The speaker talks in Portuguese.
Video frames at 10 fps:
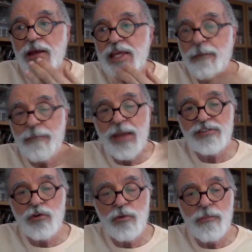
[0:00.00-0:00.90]
E a
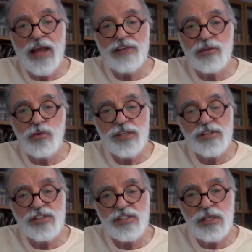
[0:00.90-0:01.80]
peça começa com
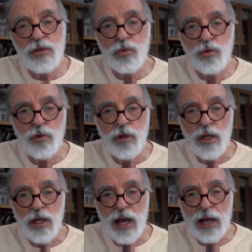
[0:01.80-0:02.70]
esses cinco
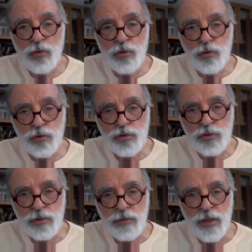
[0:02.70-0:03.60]
alunos